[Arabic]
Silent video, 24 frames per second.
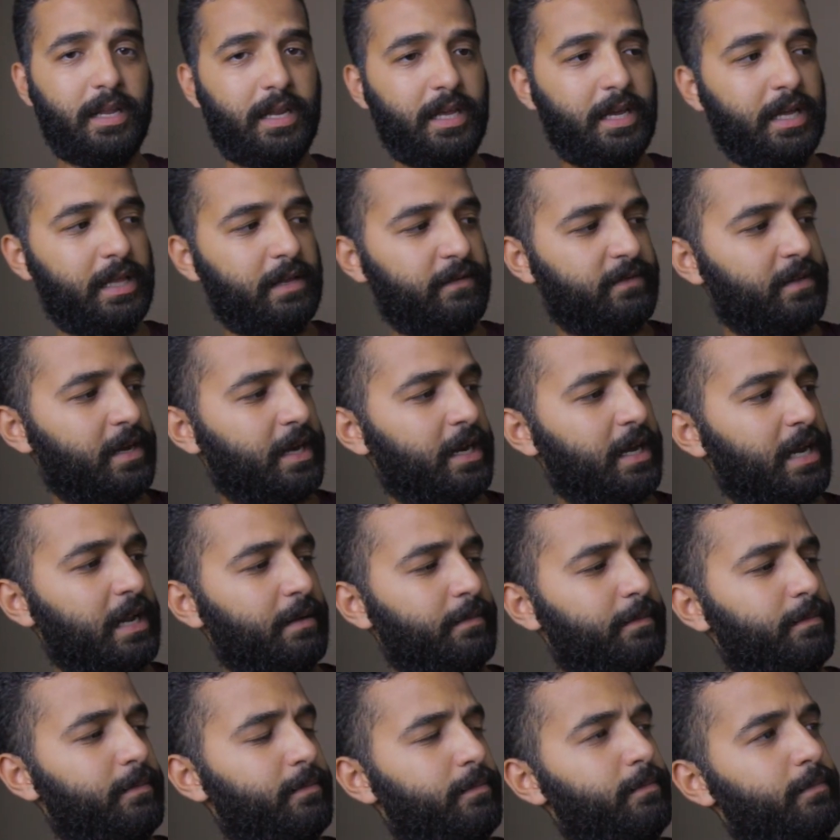يعني تفتح
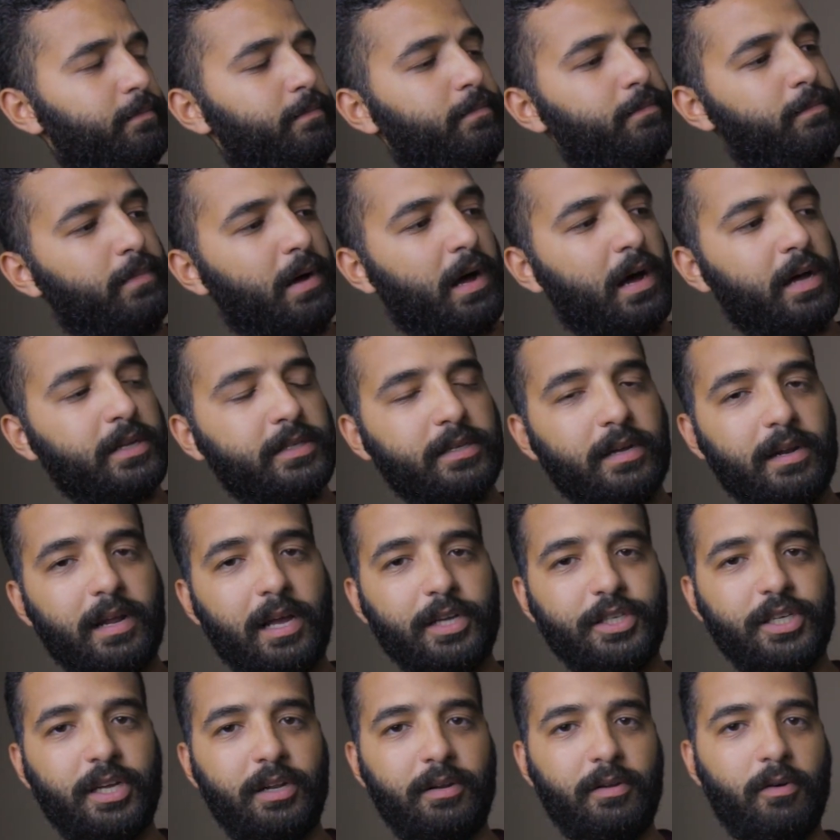كده بحذر
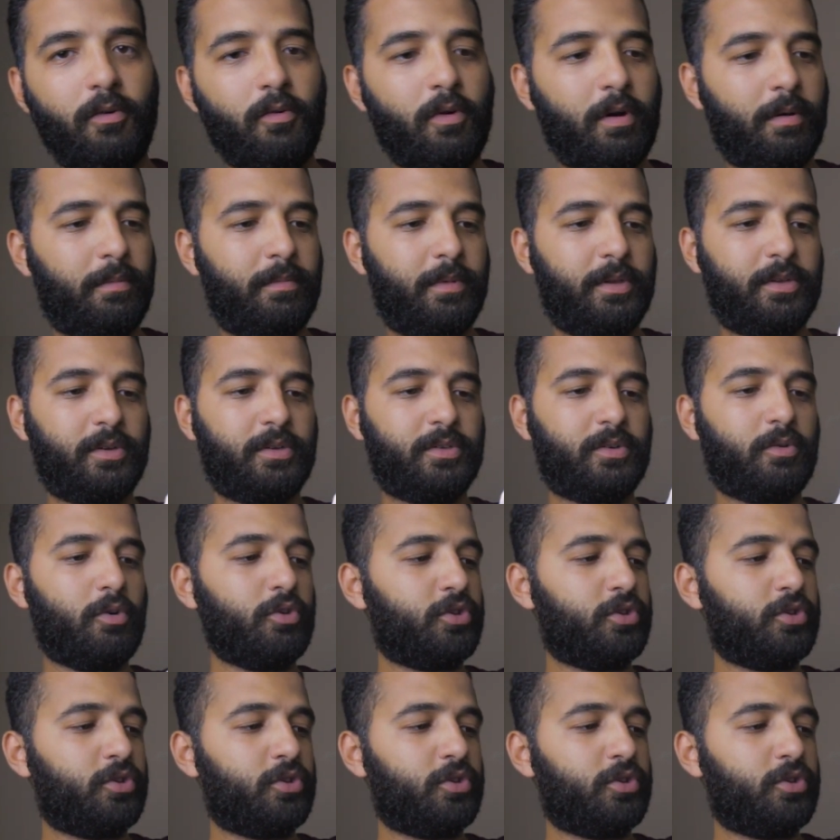عشان هو من